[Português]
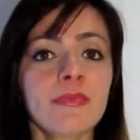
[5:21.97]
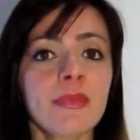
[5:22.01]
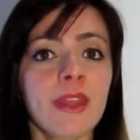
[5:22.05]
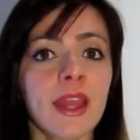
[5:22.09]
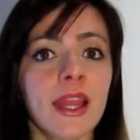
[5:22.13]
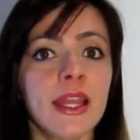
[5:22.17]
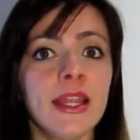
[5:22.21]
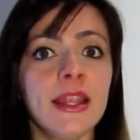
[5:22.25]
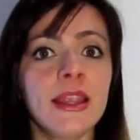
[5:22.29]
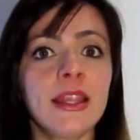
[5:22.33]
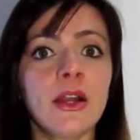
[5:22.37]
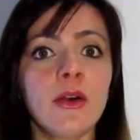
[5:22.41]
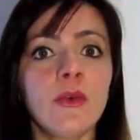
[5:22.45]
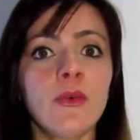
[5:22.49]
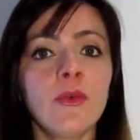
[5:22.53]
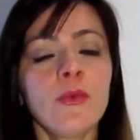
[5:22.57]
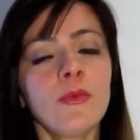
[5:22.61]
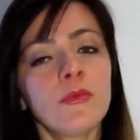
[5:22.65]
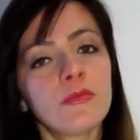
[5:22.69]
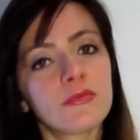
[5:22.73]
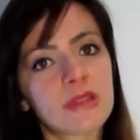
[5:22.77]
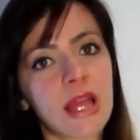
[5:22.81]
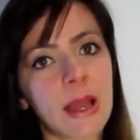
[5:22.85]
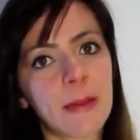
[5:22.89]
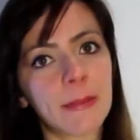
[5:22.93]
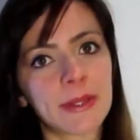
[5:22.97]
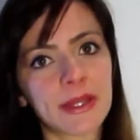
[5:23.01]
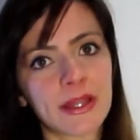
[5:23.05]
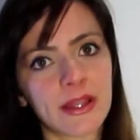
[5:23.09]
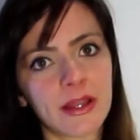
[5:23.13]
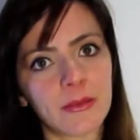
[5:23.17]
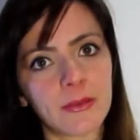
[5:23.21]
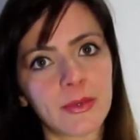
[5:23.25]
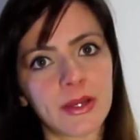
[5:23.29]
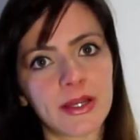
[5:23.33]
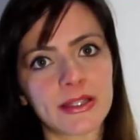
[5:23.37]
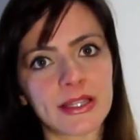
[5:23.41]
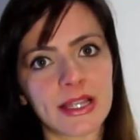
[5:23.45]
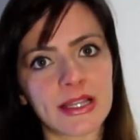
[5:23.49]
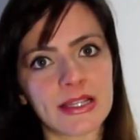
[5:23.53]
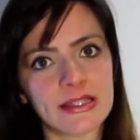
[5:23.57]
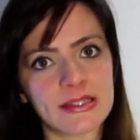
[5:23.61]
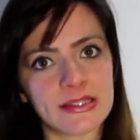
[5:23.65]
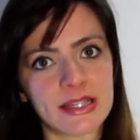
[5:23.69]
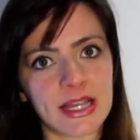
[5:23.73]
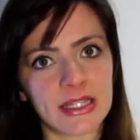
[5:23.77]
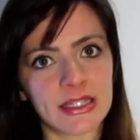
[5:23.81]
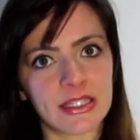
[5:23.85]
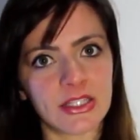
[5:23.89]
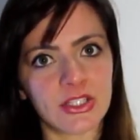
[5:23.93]
Então, dá para dar uma
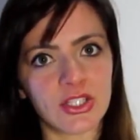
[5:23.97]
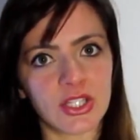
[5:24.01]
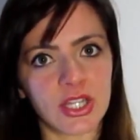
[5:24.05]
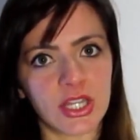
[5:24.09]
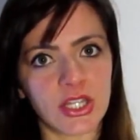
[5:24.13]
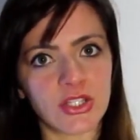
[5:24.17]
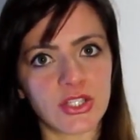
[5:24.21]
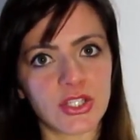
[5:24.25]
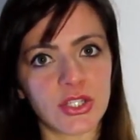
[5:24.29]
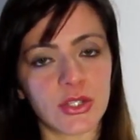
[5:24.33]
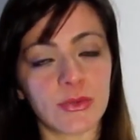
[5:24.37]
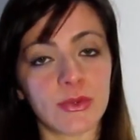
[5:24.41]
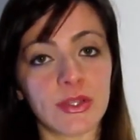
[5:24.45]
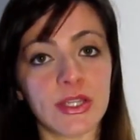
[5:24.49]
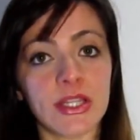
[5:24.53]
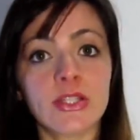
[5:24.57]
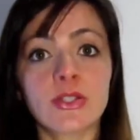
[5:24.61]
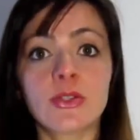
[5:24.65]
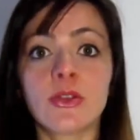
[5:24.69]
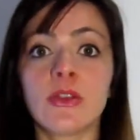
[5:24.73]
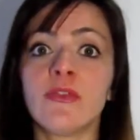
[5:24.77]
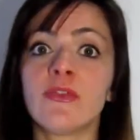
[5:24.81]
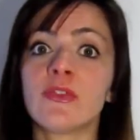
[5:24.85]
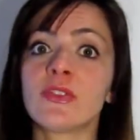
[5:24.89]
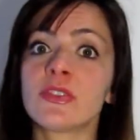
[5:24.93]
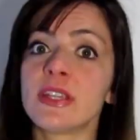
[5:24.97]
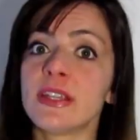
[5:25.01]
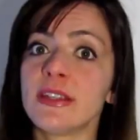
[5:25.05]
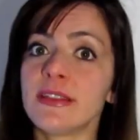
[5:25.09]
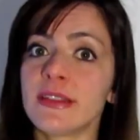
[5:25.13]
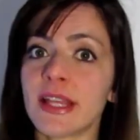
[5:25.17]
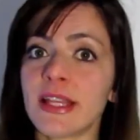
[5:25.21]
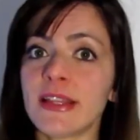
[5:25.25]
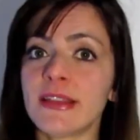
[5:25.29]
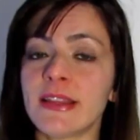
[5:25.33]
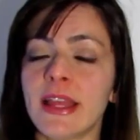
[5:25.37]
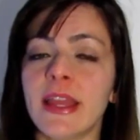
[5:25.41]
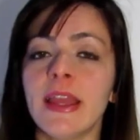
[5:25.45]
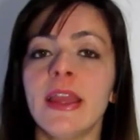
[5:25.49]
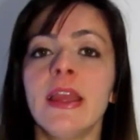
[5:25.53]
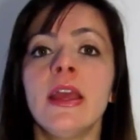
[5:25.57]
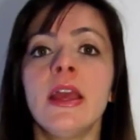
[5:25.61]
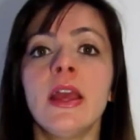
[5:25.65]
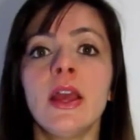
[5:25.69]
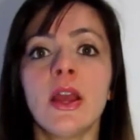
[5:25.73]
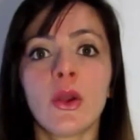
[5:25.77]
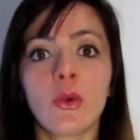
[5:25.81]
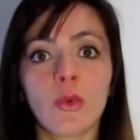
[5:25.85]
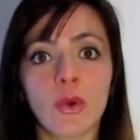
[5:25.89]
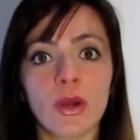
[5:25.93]
analisada direitinho nisso e você entender
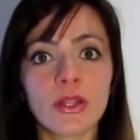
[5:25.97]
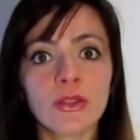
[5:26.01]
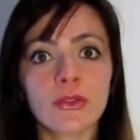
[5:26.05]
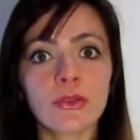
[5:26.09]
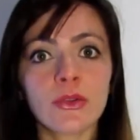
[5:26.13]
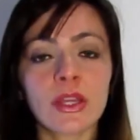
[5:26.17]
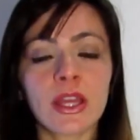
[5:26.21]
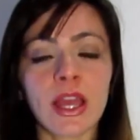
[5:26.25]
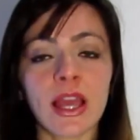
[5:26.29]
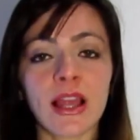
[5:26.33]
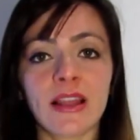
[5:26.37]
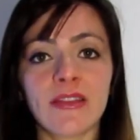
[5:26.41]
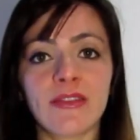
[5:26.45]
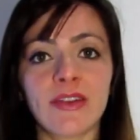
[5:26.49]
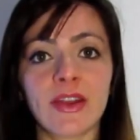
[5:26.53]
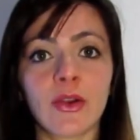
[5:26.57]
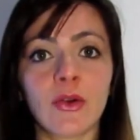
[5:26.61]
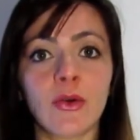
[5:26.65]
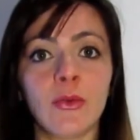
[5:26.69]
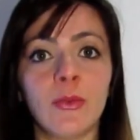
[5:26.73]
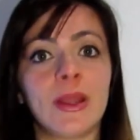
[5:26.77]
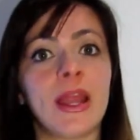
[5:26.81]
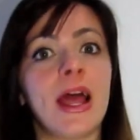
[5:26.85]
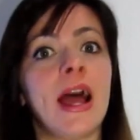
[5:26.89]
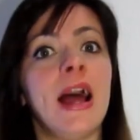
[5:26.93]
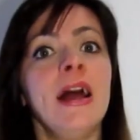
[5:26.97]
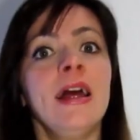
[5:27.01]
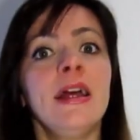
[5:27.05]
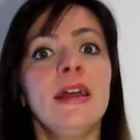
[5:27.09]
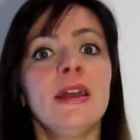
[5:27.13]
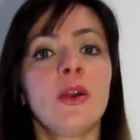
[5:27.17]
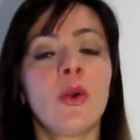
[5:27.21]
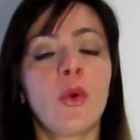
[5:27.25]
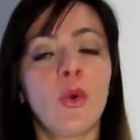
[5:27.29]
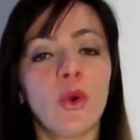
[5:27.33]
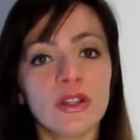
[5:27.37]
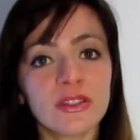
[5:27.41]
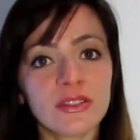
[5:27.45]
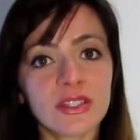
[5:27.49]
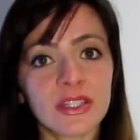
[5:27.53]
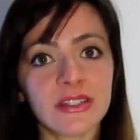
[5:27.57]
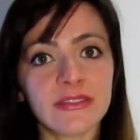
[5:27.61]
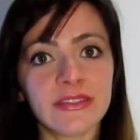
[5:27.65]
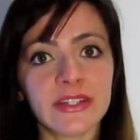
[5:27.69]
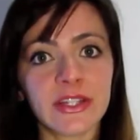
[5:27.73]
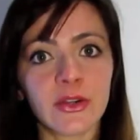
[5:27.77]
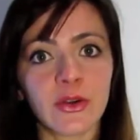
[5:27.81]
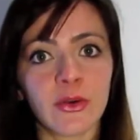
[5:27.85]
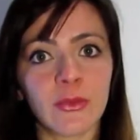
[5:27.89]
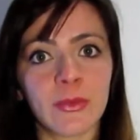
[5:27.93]
quando que ela vai cobrar, quanto ela
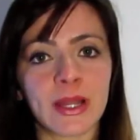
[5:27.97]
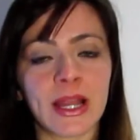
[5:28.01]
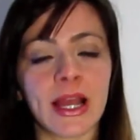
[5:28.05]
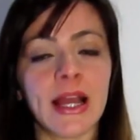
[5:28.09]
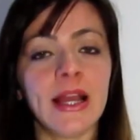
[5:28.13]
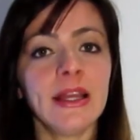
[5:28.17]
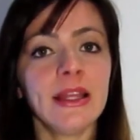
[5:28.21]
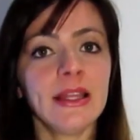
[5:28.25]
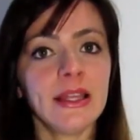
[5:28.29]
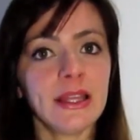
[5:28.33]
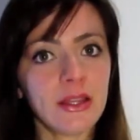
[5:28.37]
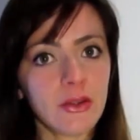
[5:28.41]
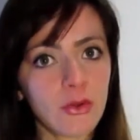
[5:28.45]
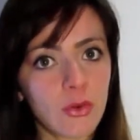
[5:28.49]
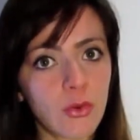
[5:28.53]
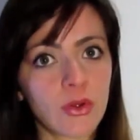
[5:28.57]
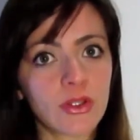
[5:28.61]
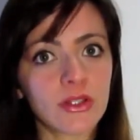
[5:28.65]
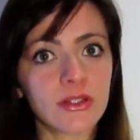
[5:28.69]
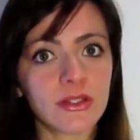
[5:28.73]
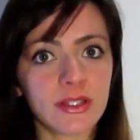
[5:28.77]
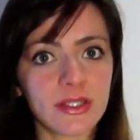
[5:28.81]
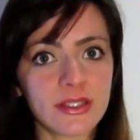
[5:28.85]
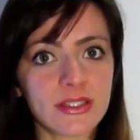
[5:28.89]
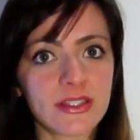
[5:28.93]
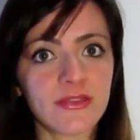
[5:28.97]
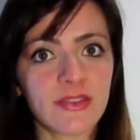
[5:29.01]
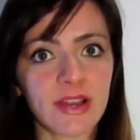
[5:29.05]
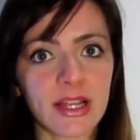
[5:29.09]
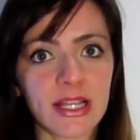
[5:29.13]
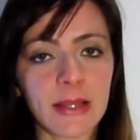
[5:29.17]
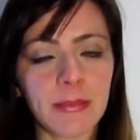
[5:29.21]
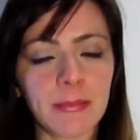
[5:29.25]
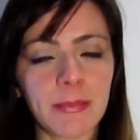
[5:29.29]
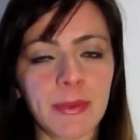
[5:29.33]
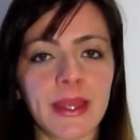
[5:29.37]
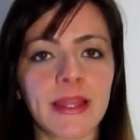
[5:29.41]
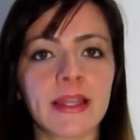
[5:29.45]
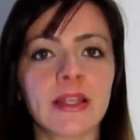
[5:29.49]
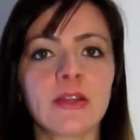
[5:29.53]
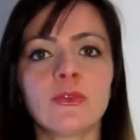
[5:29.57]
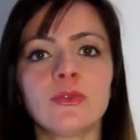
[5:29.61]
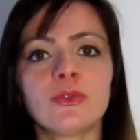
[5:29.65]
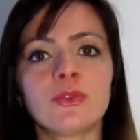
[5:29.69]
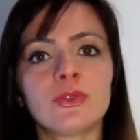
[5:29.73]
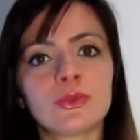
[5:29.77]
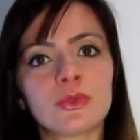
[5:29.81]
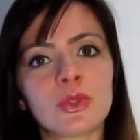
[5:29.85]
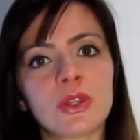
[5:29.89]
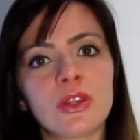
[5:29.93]
vai cobrar e, quando, e se vale a pena com
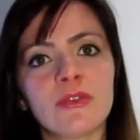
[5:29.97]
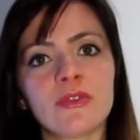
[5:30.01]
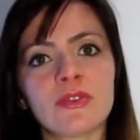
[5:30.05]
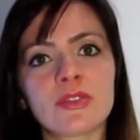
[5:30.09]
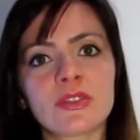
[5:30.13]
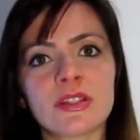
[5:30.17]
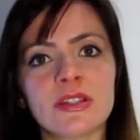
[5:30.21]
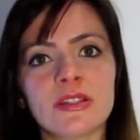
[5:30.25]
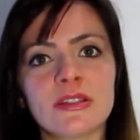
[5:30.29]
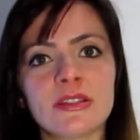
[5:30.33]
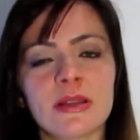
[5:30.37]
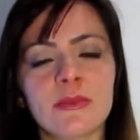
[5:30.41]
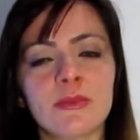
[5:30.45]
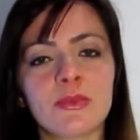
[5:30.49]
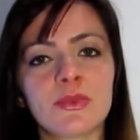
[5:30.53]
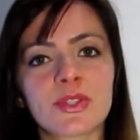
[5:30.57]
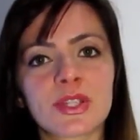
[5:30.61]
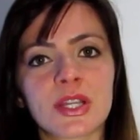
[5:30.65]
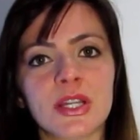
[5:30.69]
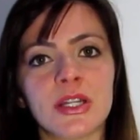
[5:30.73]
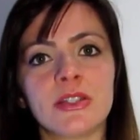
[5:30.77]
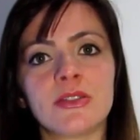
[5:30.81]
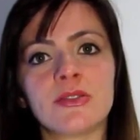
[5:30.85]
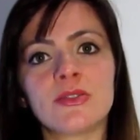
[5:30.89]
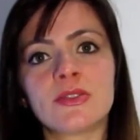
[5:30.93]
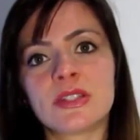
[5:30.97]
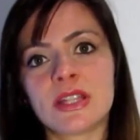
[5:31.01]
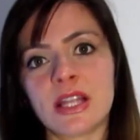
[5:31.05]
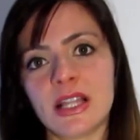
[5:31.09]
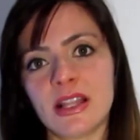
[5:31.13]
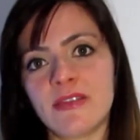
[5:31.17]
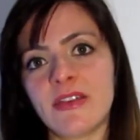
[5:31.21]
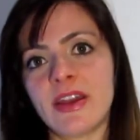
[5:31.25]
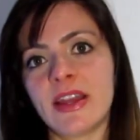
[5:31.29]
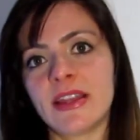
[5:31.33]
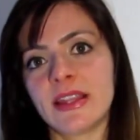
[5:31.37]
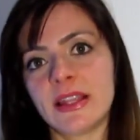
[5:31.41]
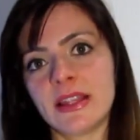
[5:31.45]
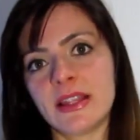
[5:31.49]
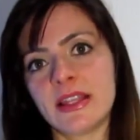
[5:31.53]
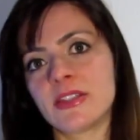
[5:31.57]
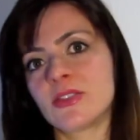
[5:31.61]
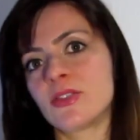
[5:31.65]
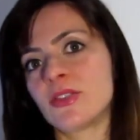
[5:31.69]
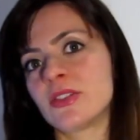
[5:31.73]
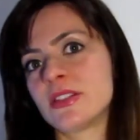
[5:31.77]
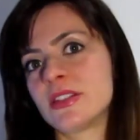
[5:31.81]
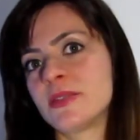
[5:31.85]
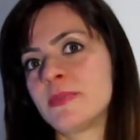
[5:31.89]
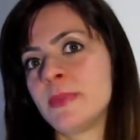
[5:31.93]
tudo que você está buscando, se ela vai atender às
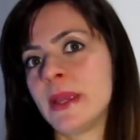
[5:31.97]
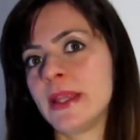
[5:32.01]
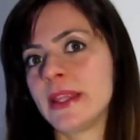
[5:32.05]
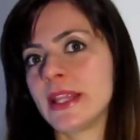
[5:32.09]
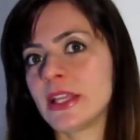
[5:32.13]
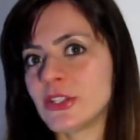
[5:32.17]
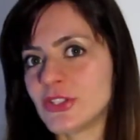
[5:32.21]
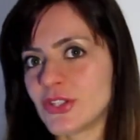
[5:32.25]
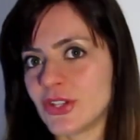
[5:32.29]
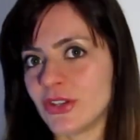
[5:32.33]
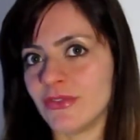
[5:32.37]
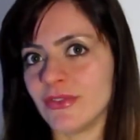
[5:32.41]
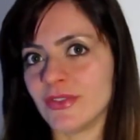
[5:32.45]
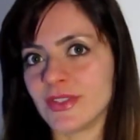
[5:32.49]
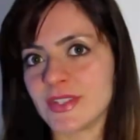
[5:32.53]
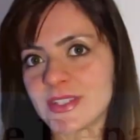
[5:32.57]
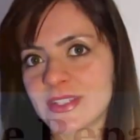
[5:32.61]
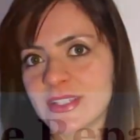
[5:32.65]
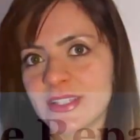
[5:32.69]
suas expectativas.